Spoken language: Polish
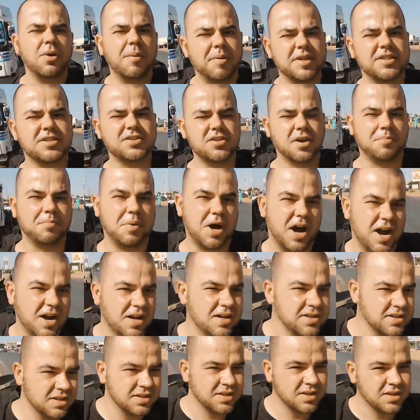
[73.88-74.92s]
łapać stopa.
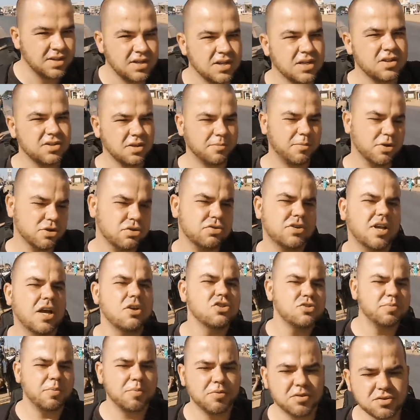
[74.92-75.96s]
No bo tutaj
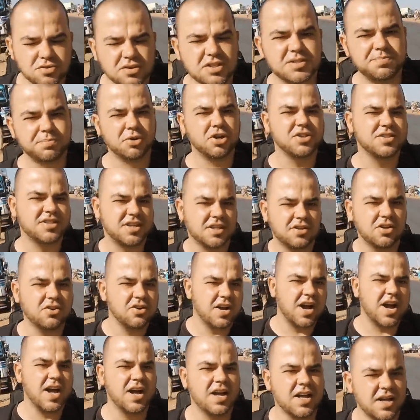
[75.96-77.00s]
już po prostu jest prosta
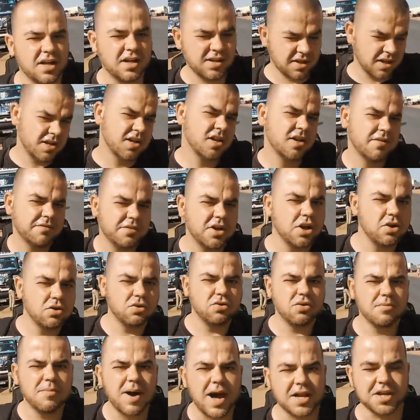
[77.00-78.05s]
droga w
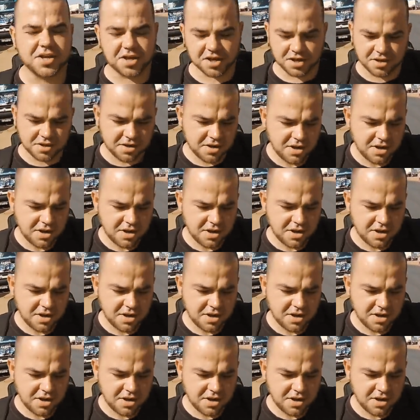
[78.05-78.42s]
kierunku Mali.